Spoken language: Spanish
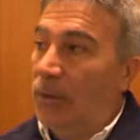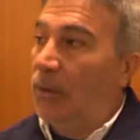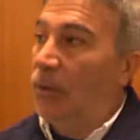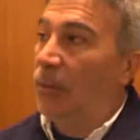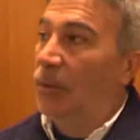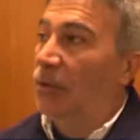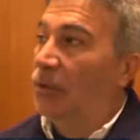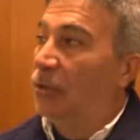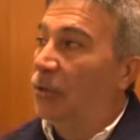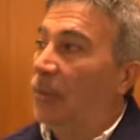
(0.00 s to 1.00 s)
Como
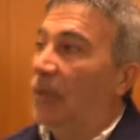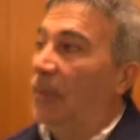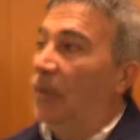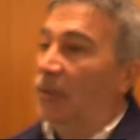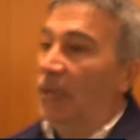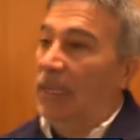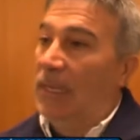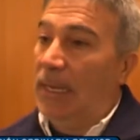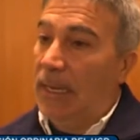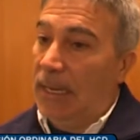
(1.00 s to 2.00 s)
nosotros venimos
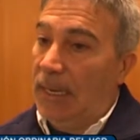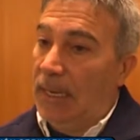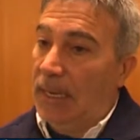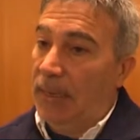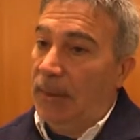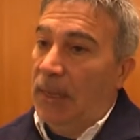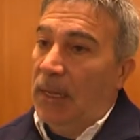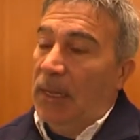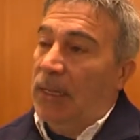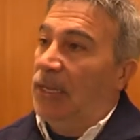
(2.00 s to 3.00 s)
este,
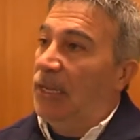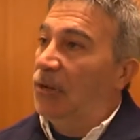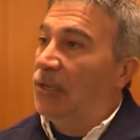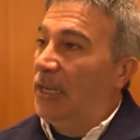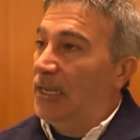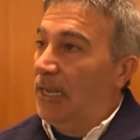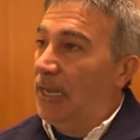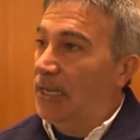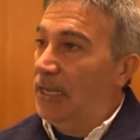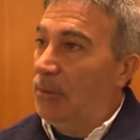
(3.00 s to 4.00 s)
diciendo ya hace
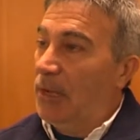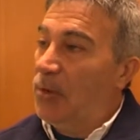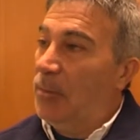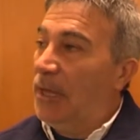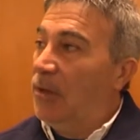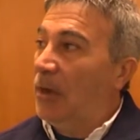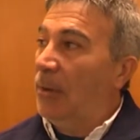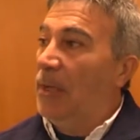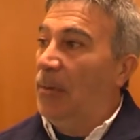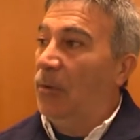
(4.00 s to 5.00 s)
casi un año y medio que
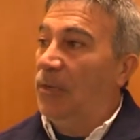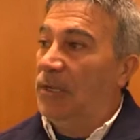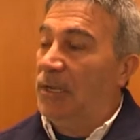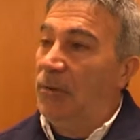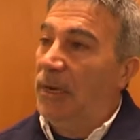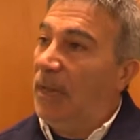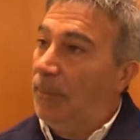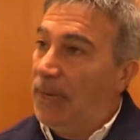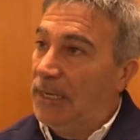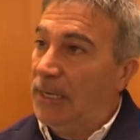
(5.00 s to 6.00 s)
venimos diciendo que la
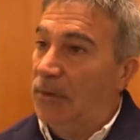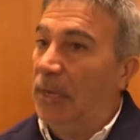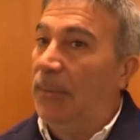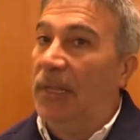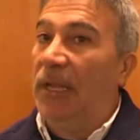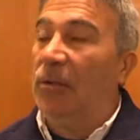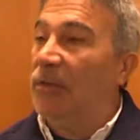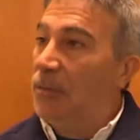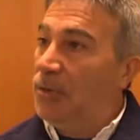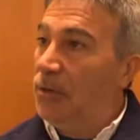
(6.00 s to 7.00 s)
empresa no está prestando el
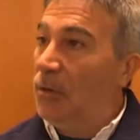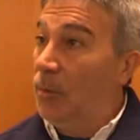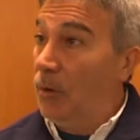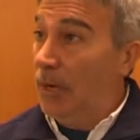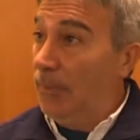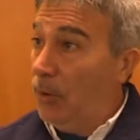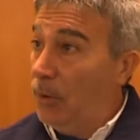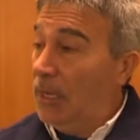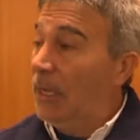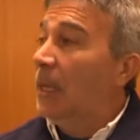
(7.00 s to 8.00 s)
servicio como
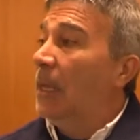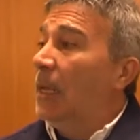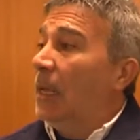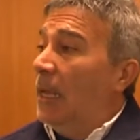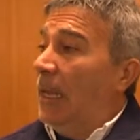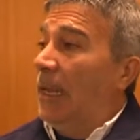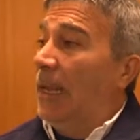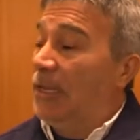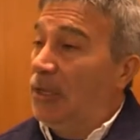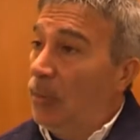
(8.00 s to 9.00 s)
corresponde,
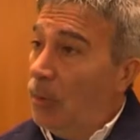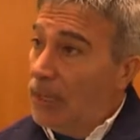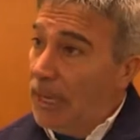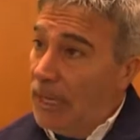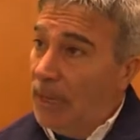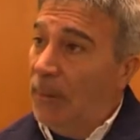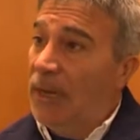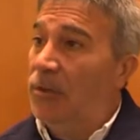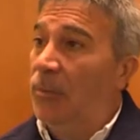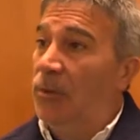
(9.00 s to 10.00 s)
eh, ha sido multada en
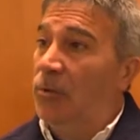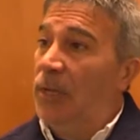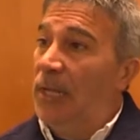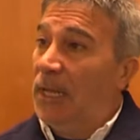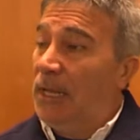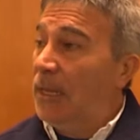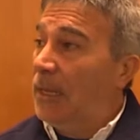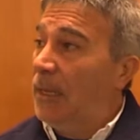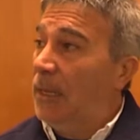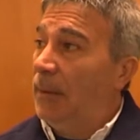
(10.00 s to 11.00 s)
varias oportunidades
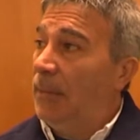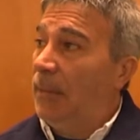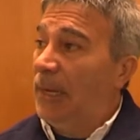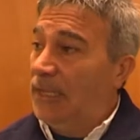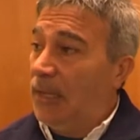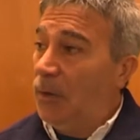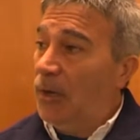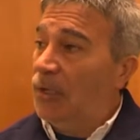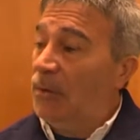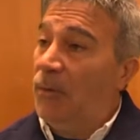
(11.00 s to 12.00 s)
eh, basado
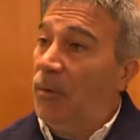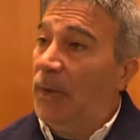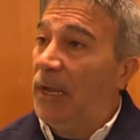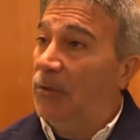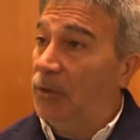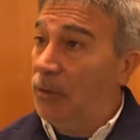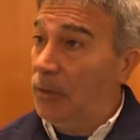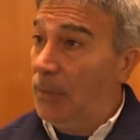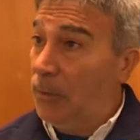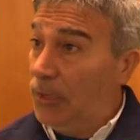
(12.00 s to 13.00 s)
en los informes que
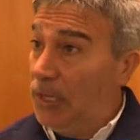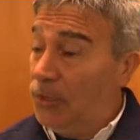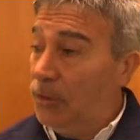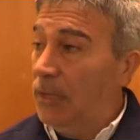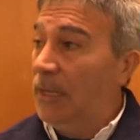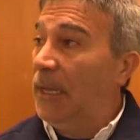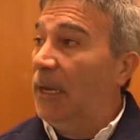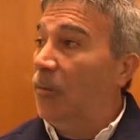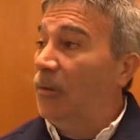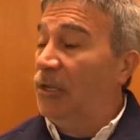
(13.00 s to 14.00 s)
nosotros hemos hecho desde
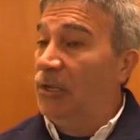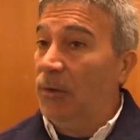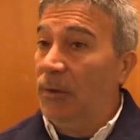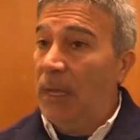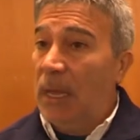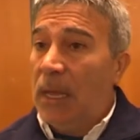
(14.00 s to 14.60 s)
la oposición